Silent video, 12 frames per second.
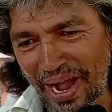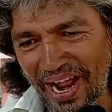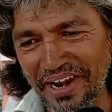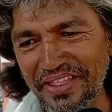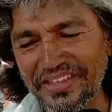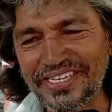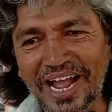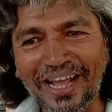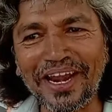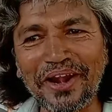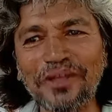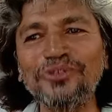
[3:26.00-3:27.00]
மகாநதி
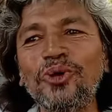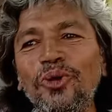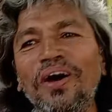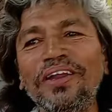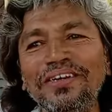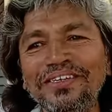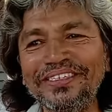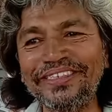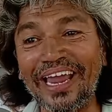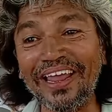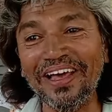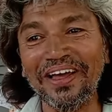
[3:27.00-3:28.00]
சங்கரன் சொல்லுவார்
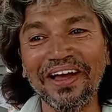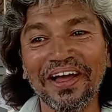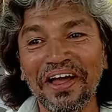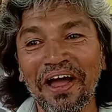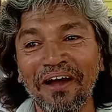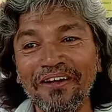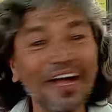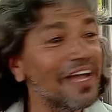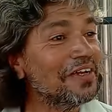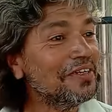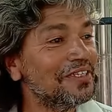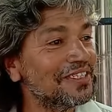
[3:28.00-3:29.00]
தலை
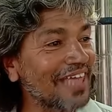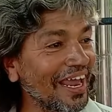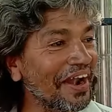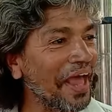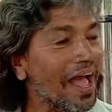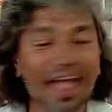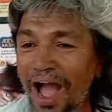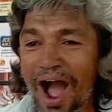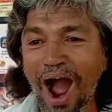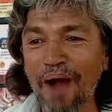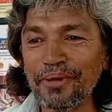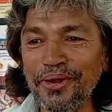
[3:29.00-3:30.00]
ஏய் தலடா
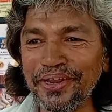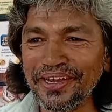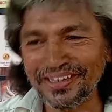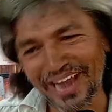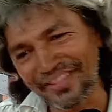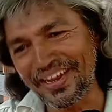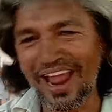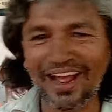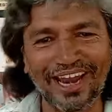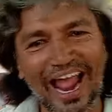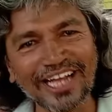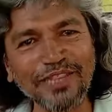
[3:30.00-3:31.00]
அப்படின்ட்டு அதை
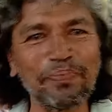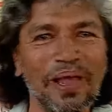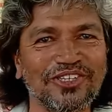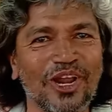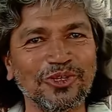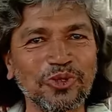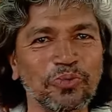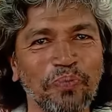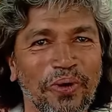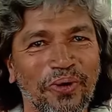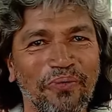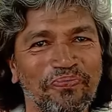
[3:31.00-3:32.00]
நாங்கள் ராகத் பிளாசாவில்
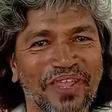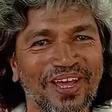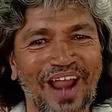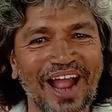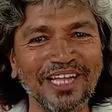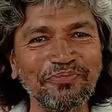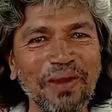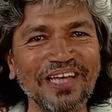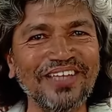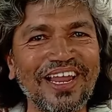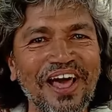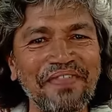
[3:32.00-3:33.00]
ஷூட் பண்ணோம் ராகத்
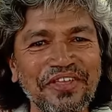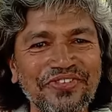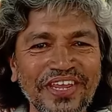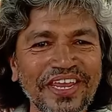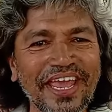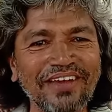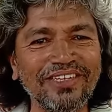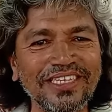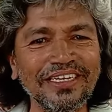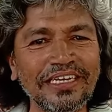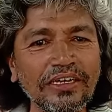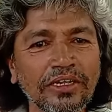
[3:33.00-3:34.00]
பிளாசாவில் அந்த சீனே
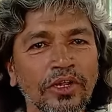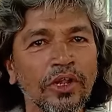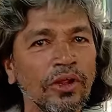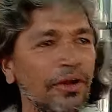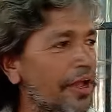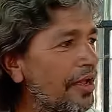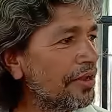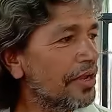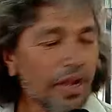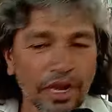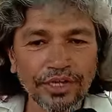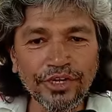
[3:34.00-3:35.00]
வந்து ஏய்
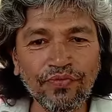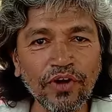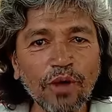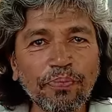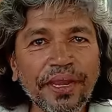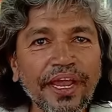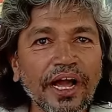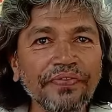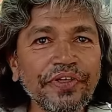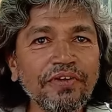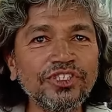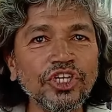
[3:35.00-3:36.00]
இவ்வளோ பெரிய
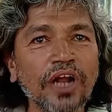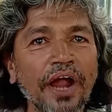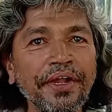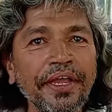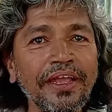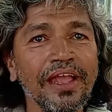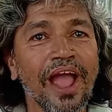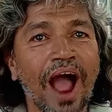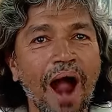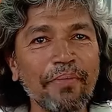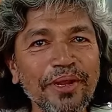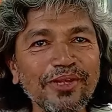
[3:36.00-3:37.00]
கத்தி வச்சுருக்காண்டி
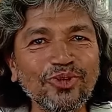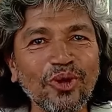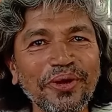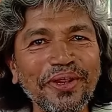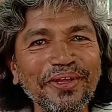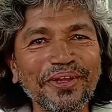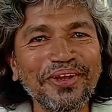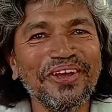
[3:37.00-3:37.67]
அப்படின்னு சொல்லிட்டு